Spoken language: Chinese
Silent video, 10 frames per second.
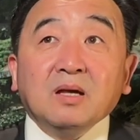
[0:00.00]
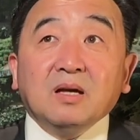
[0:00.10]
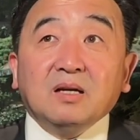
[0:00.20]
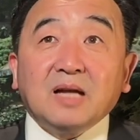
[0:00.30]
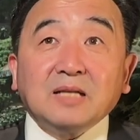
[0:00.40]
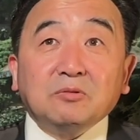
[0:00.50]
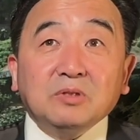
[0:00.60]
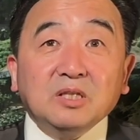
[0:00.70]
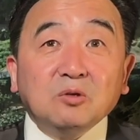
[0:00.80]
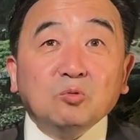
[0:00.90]
啊，来自于
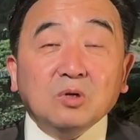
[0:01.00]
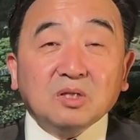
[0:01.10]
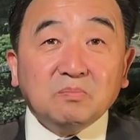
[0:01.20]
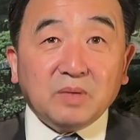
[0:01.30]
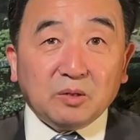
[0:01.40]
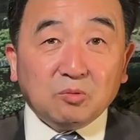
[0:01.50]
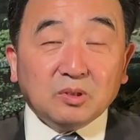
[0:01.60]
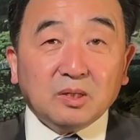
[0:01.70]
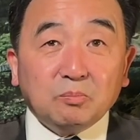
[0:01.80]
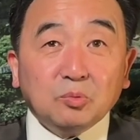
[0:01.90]
英国跟美国
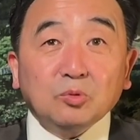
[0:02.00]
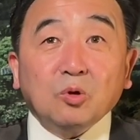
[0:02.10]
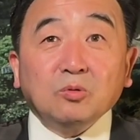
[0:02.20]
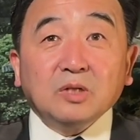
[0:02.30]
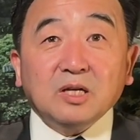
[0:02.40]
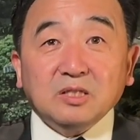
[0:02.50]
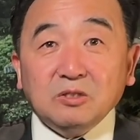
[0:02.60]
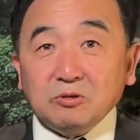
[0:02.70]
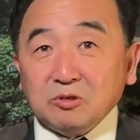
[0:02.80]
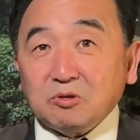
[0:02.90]
的不同的医
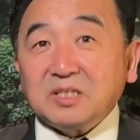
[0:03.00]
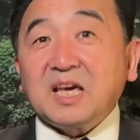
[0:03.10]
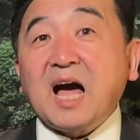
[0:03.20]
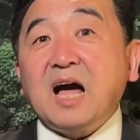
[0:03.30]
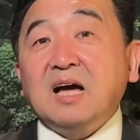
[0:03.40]
学专家。